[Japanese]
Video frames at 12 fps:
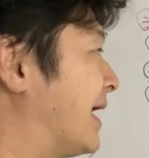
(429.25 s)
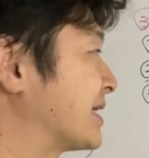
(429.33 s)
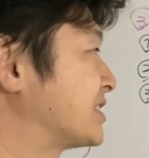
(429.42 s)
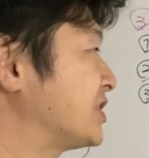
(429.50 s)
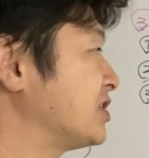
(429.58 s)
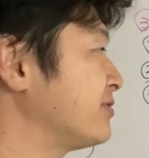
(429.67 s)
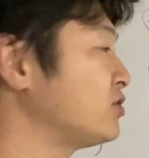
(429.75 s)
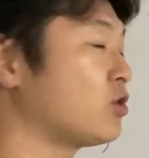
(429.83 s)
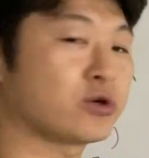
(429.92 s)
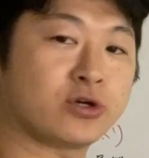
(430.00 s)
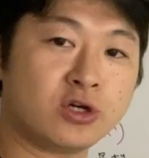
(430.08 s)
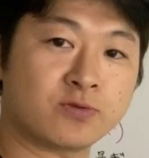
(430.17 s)
足指
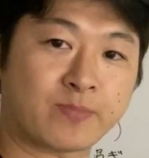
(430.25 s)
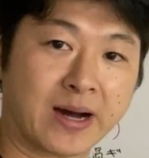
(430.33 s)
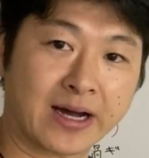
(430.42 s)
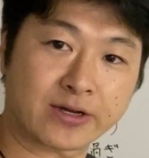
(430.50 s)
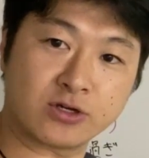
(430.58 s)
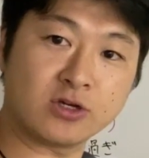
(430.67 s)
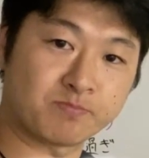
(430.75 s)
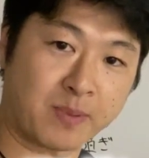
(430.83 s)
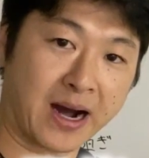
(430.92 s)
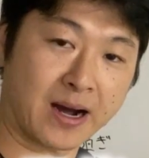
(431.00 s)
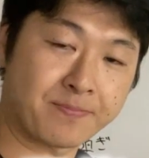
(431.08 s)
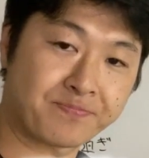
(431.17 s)
の
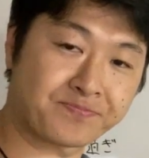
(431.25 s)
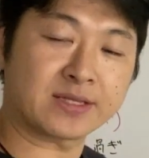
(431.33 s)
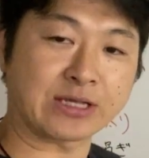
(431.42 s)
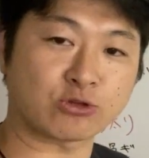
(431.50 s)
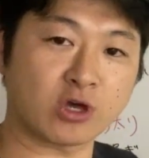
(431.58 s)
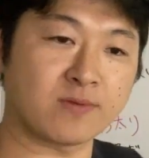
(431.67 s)
グーパーグーパー